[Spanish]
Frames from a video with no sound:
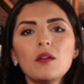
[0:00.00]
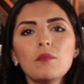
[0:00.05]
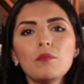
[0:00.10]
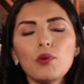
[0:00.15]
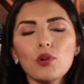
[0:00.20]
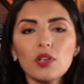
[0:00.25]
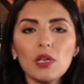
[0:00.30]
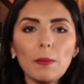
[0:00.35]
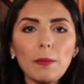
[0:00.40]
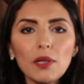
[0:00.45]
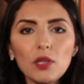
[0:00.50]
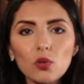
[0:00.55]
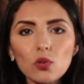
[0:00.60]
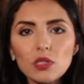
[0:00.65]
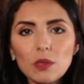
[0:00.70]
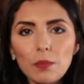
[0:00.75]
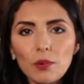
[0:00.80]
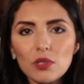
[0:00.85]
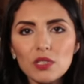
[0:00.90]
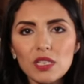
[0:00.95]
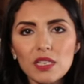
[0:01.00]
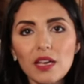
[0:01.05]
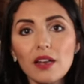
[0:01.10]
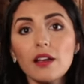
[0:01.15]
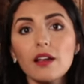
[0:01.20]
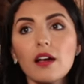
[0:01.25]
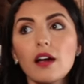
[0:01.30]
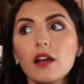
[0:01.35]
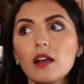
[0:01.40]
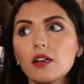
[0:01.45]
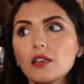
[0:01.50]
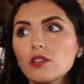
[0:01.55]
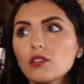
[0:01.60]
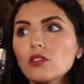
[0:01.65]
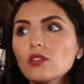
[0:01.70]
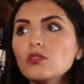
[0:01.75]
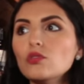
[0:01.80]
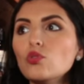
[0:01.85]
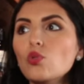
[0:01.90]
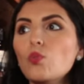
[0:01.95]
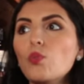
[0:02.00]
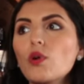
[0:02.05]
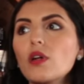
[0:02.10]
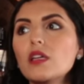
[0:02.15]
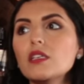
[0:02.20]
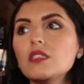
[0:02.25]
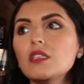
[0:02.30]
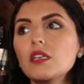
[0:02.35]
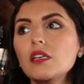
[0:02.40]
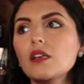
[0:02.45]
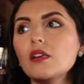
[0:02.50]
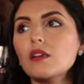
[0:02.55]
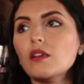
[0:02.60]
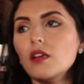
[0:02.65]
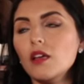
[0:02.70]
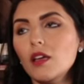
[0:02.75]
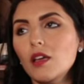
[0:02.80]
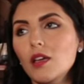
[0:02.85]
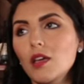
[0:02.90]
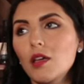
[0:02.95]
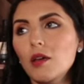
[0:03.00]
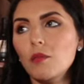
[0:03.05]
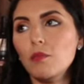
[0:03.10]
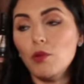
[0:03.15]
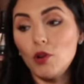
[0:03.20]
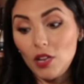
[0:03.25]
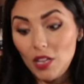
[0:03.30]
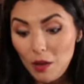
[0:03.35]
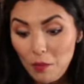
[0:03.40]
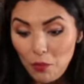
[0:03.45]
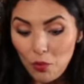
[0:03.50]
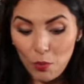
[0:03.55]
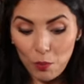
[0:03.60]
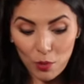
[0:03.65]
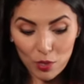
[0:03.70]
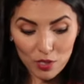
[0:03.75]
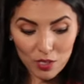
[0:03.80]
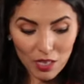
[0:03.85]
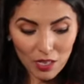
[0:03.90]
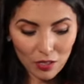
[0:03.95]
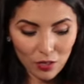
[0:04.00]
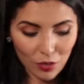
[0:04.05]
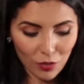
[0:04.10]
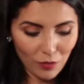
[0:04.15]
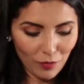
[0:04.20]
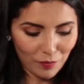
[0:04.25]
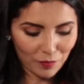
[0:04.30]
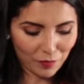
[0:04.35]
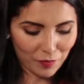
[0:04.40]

¿Por qué Petrus por si cara? ¿no? Tú puedes ir, eh, por ejemplo, y por cierto,